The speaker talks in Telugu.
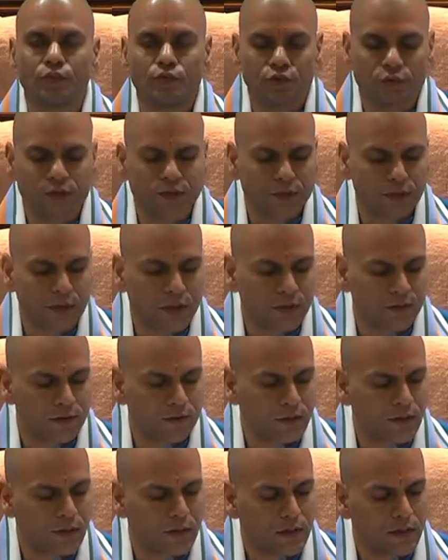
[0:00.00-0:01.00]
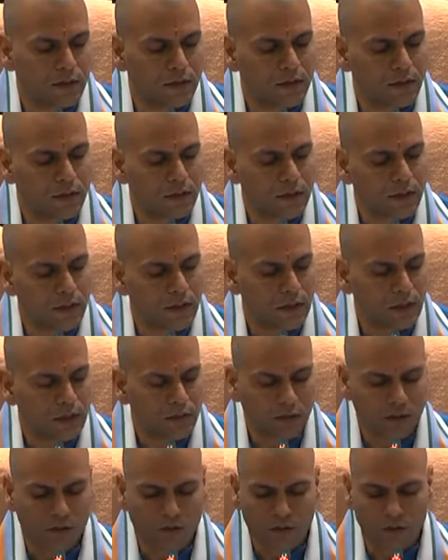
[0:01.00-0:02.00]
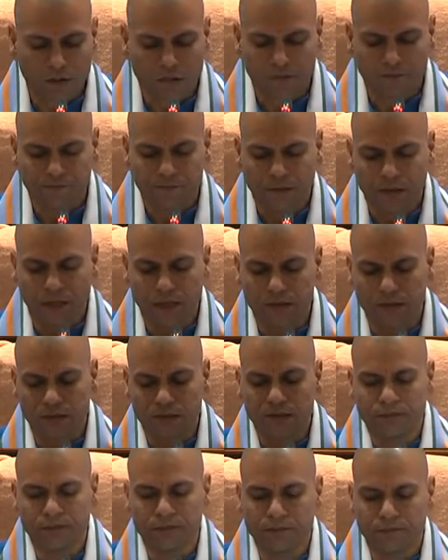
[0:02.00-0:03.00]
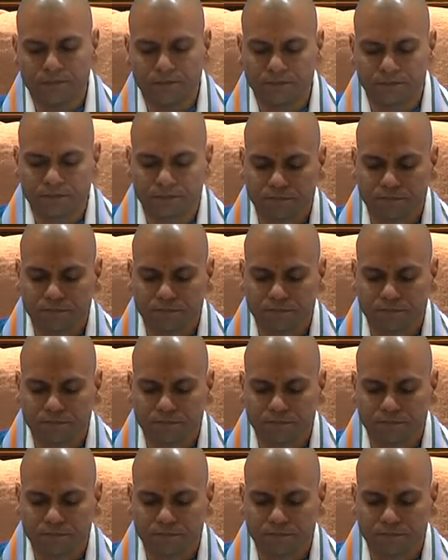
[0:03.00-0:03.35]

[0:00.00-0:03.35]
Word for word: పూర్తి చేయాల్సిందిగా అధికారులందరూ కూడా ఆదేశించారు